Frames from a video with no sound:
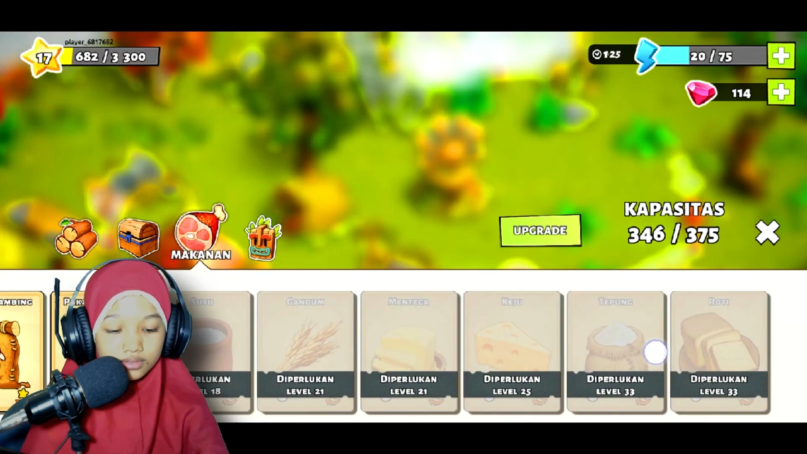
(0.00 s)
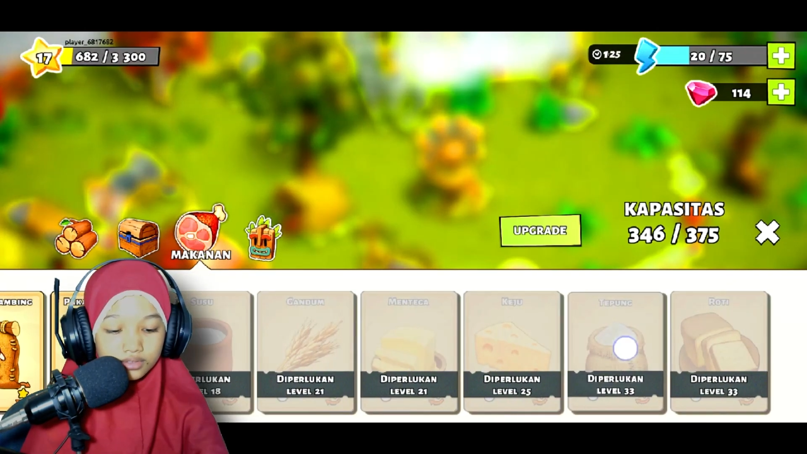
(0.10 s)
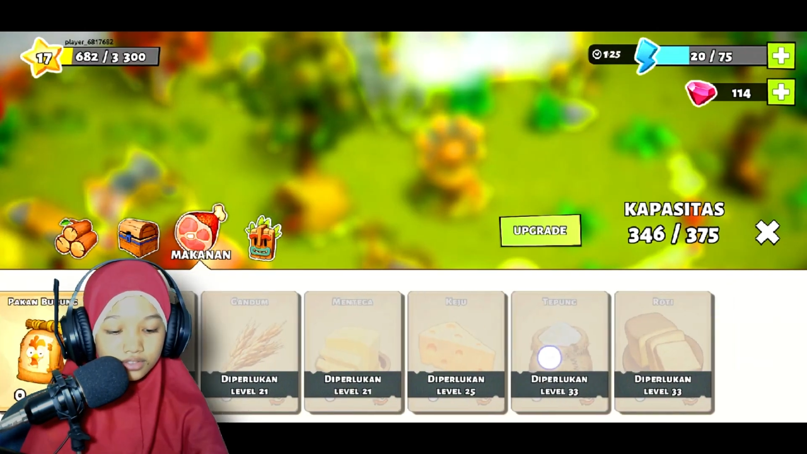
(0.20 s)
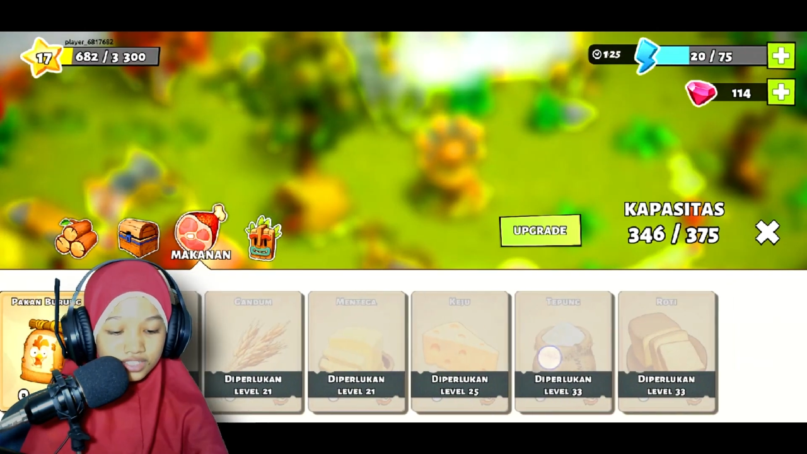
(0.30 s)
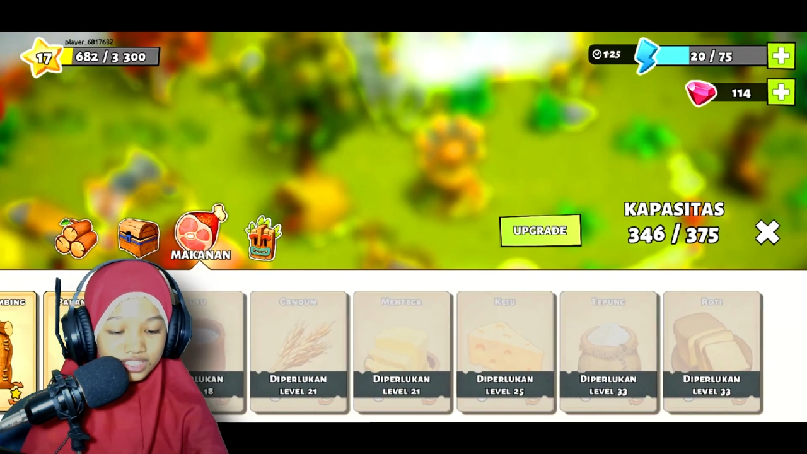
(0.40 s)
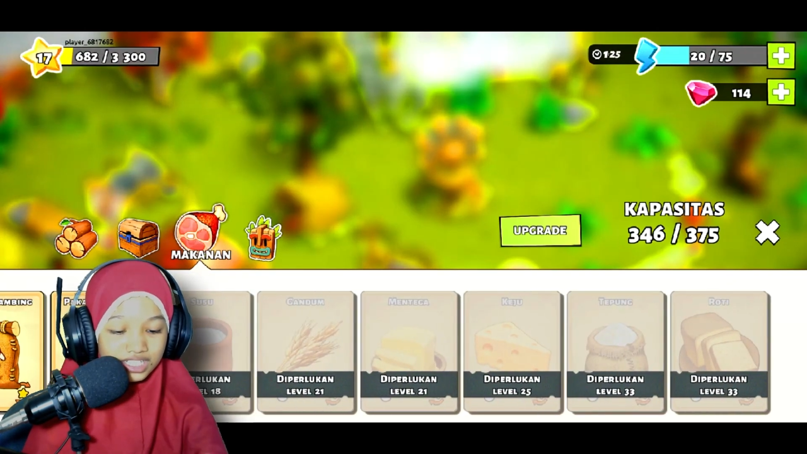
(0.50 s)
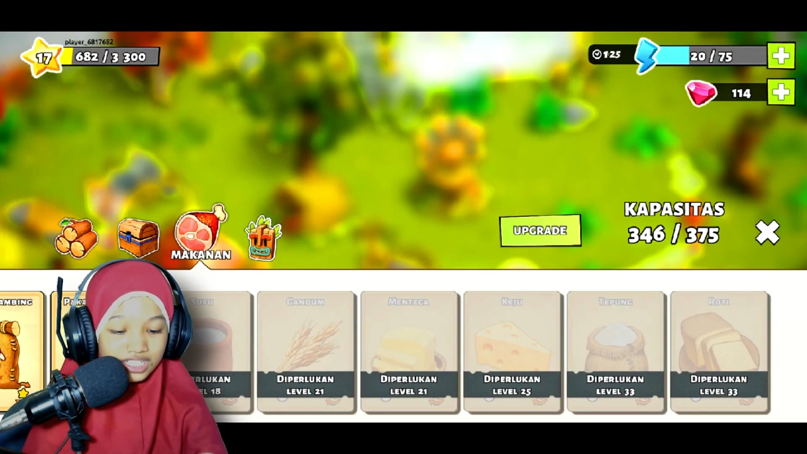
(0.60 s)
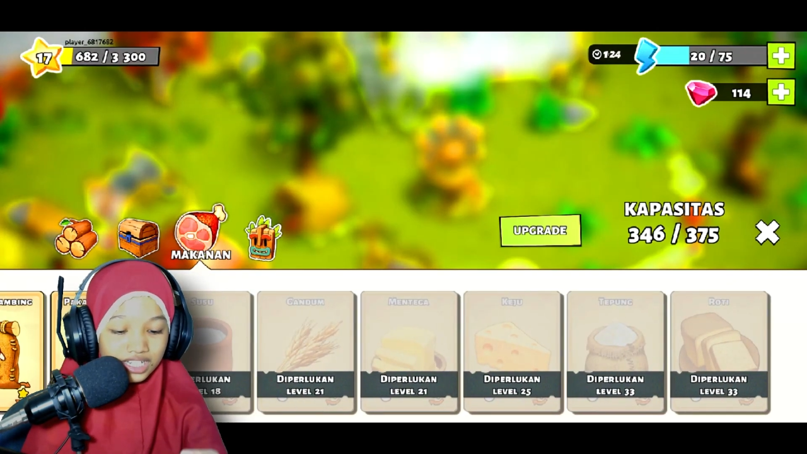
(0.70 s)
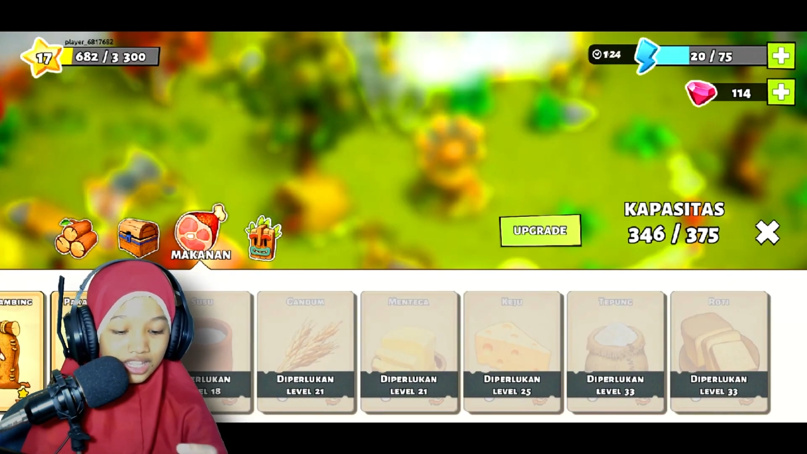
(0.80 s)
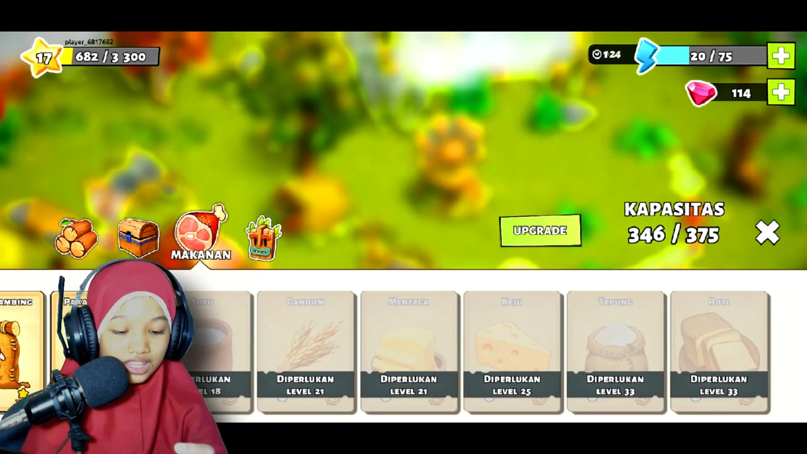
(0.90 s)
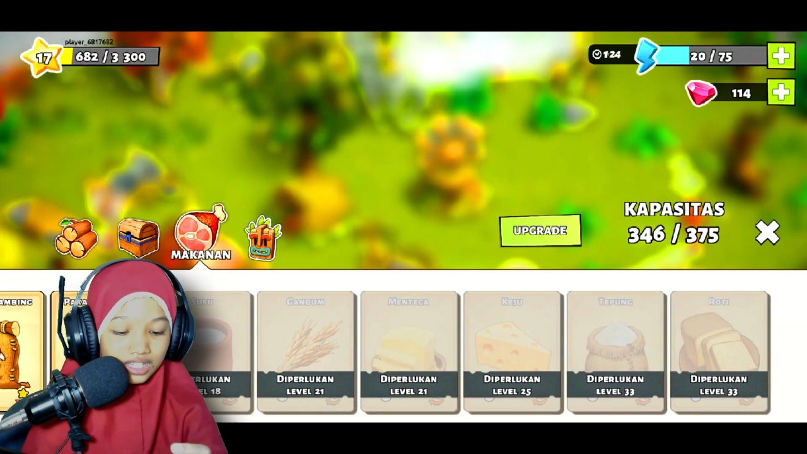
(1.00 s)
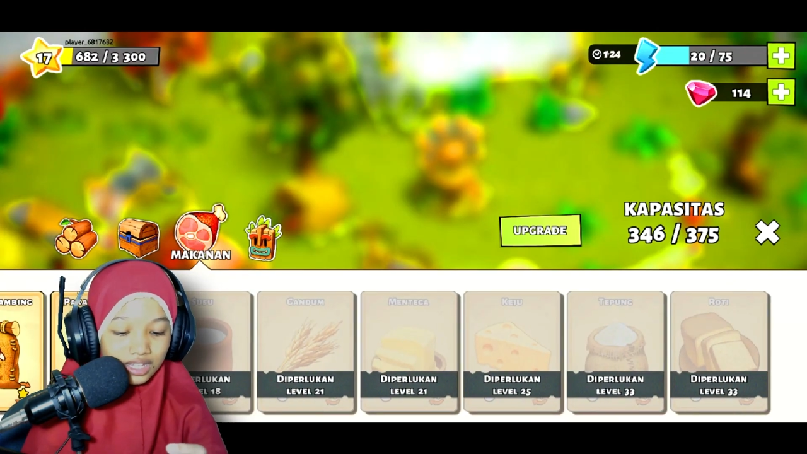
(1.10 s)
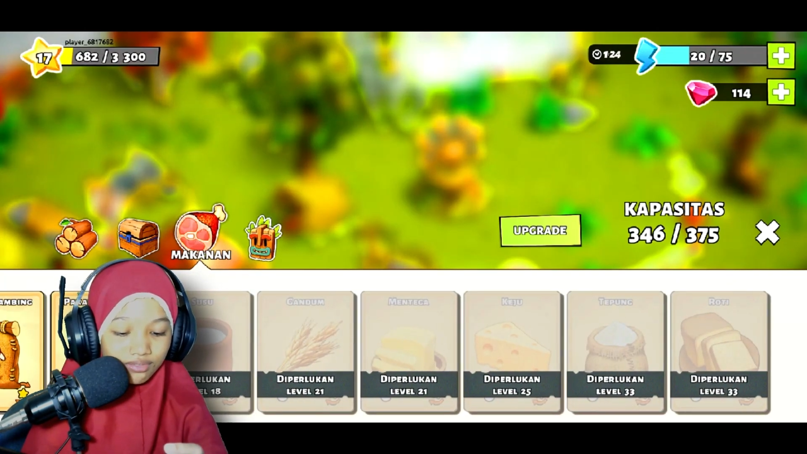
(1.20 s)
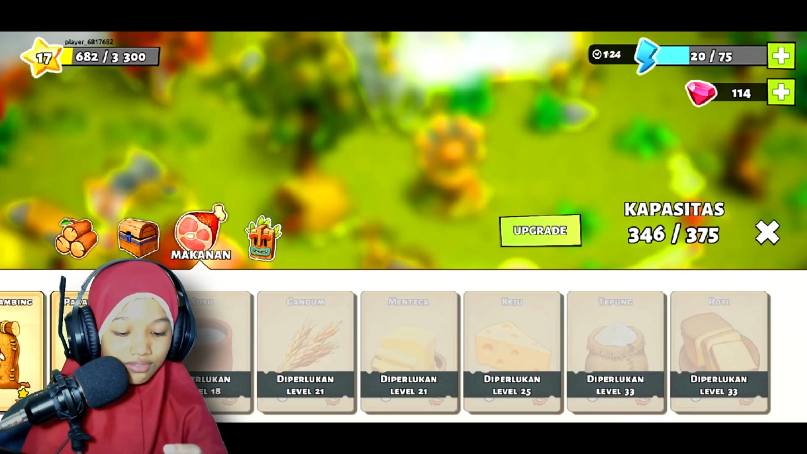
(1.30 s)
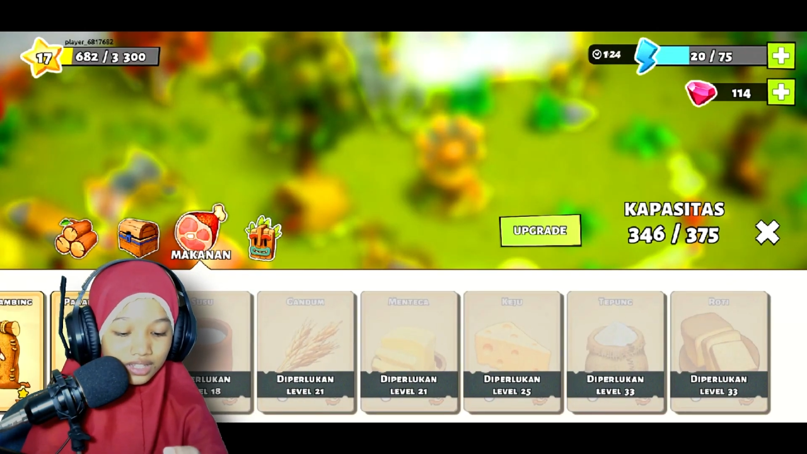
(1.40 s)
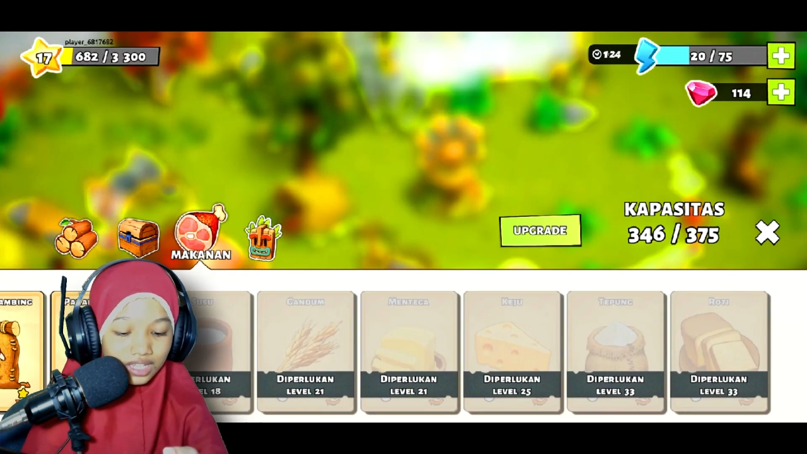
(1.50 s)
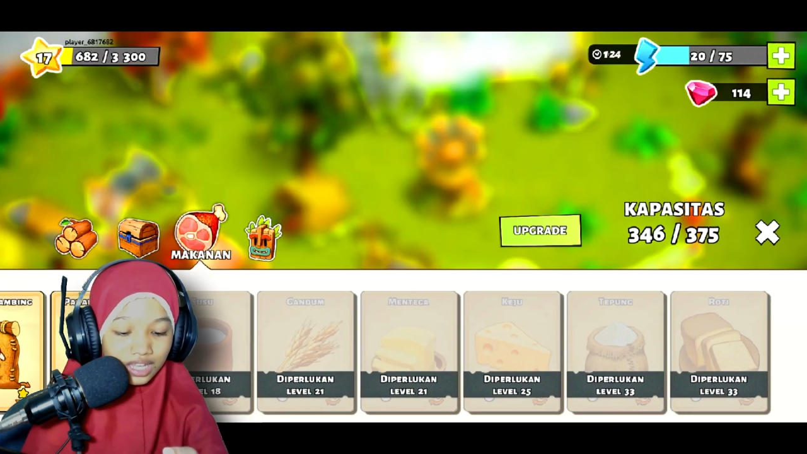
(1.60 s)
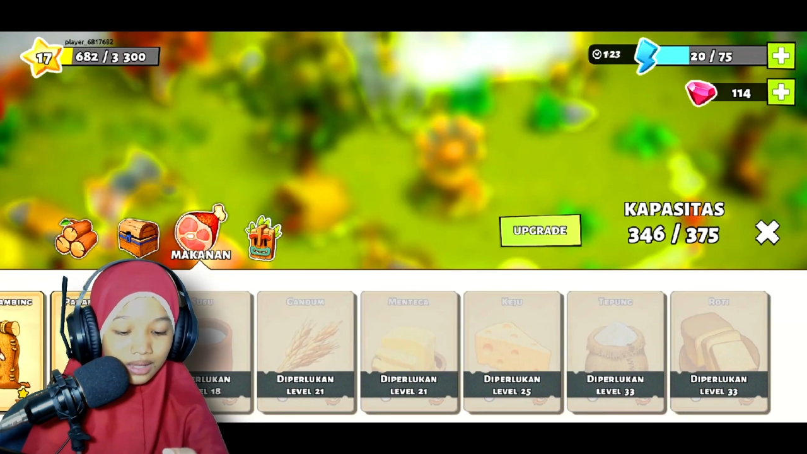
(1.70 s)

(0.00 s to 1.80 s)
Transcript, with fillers: uh sini nanti level